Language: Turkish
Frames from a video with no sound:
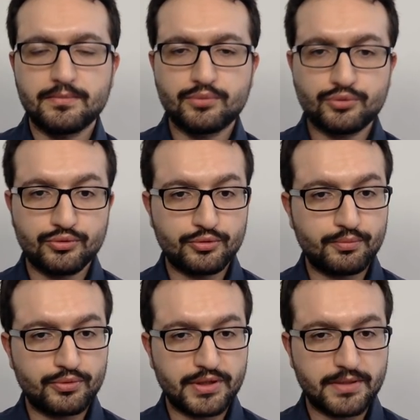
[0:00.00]

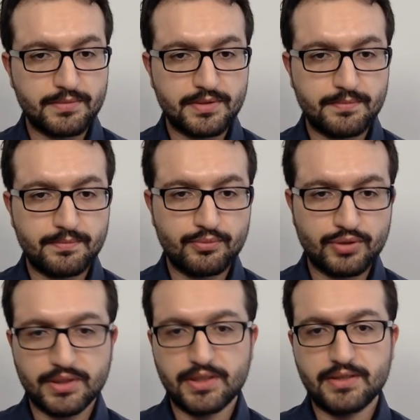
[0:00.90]
Bugünlük bültenimiz bu
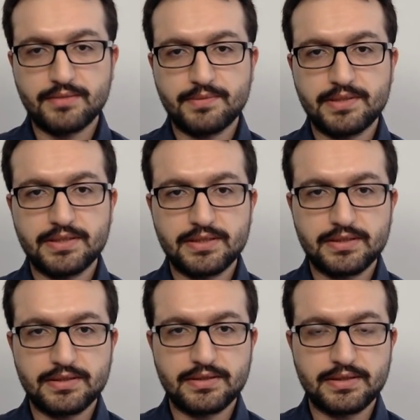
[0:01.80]
kadar.
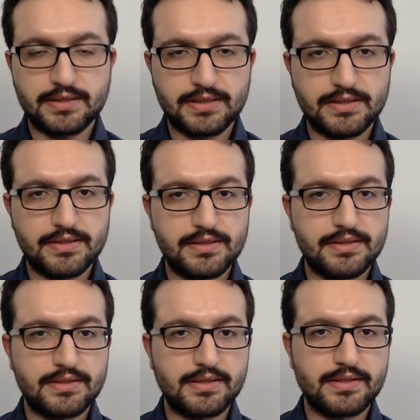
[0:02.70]
Bizi dinlediğiniz,
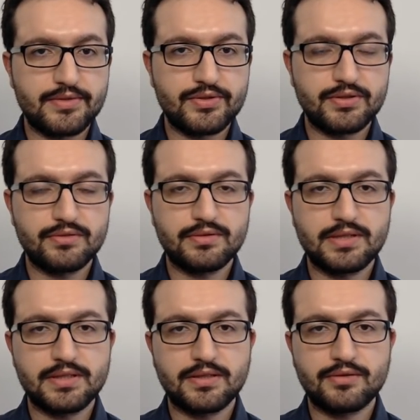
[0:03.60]
izlediğiniz için
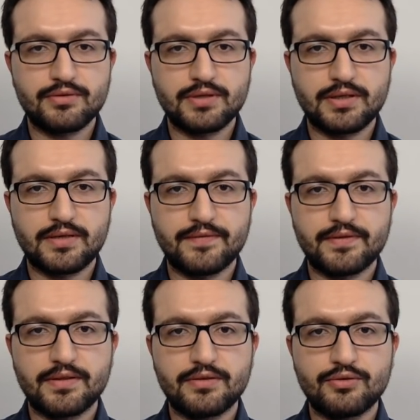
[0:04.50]
teşekkürler.
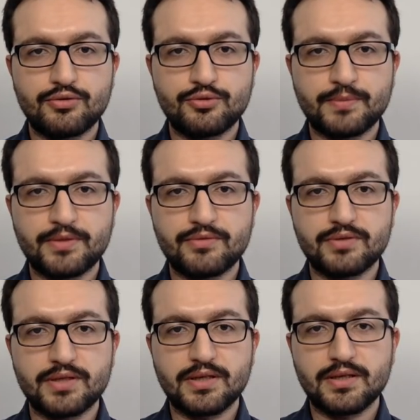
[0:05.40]
Haftaya görüşmek
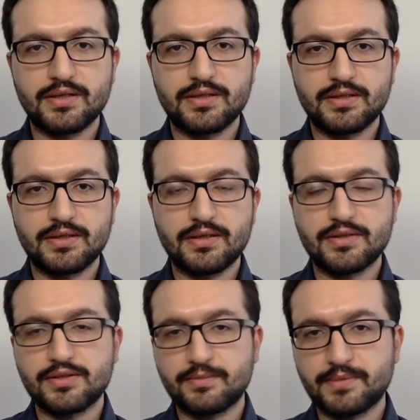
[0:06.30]
üzere. İyi
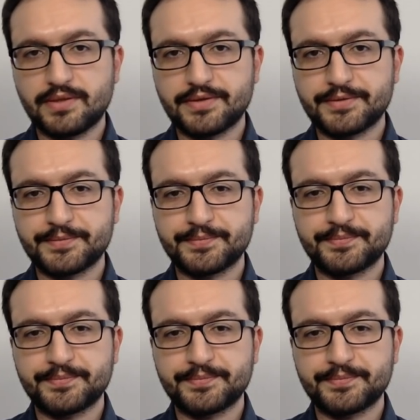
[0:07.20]
akşamlar.